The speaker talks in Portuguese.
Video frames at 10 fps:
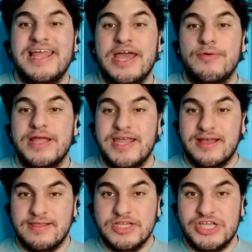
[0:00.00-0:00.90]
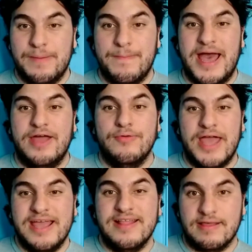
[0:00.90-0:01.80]
Leão iria se chamar
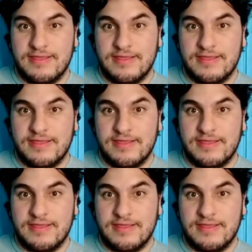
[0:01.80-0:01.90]
O Rei da